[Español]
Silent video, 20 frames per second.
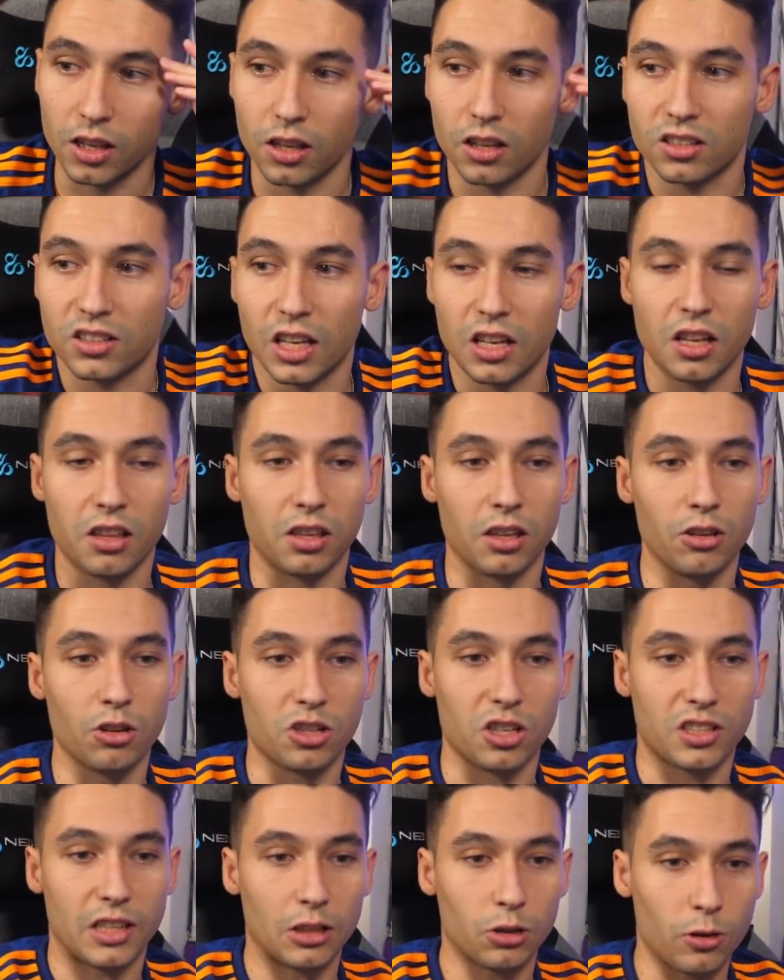está diciendo,
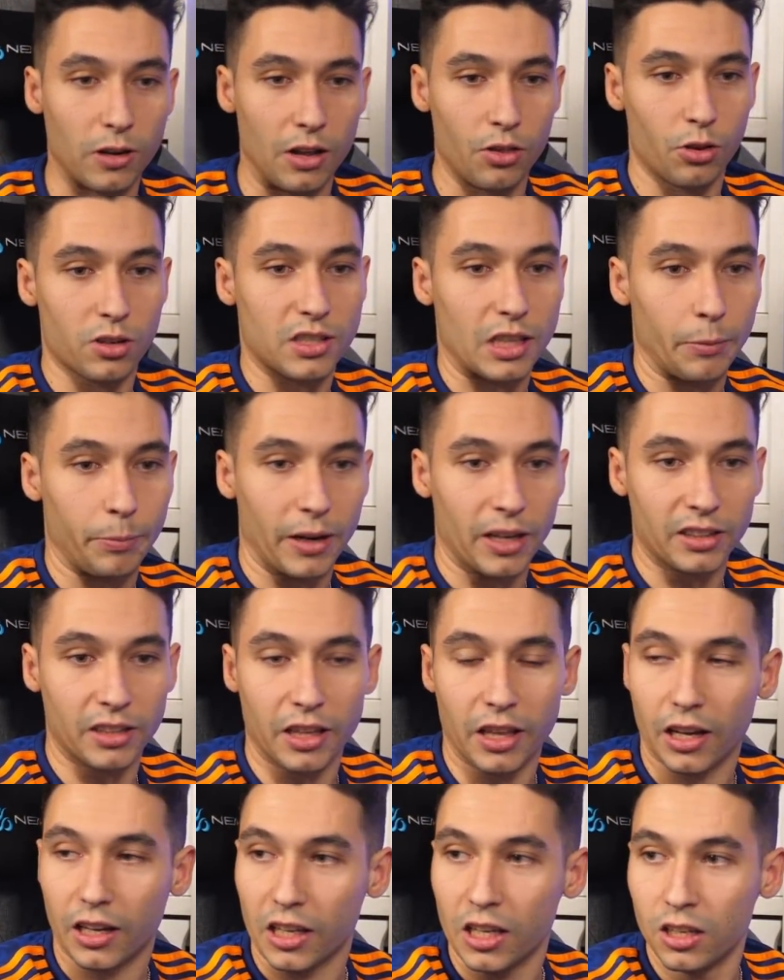se está tocando esta parte
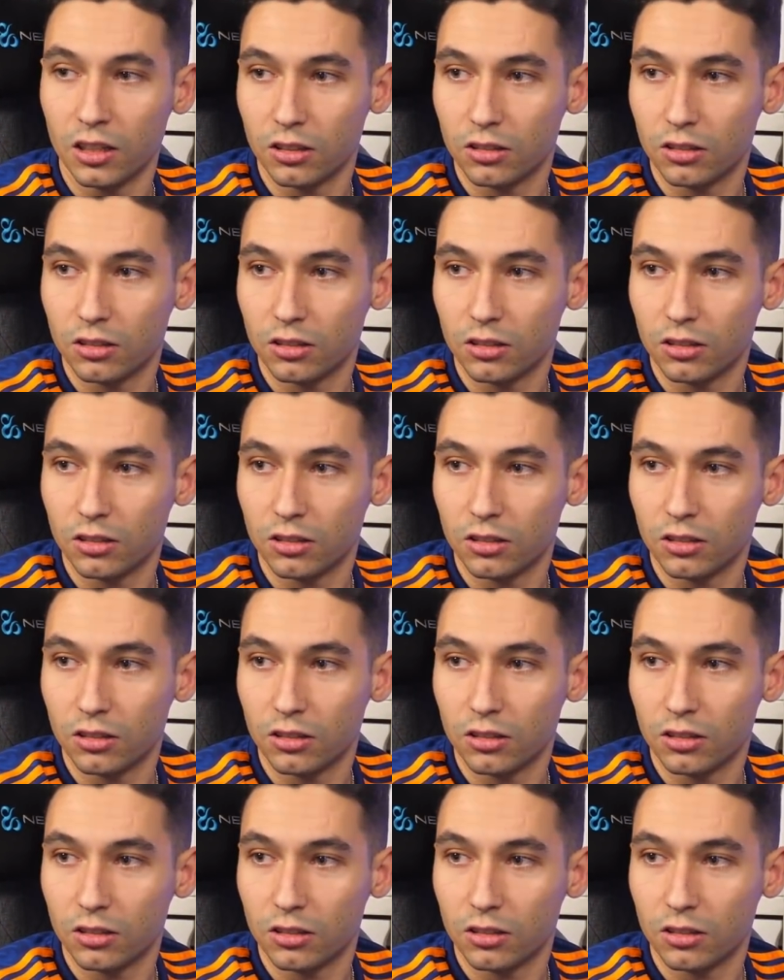de aquí.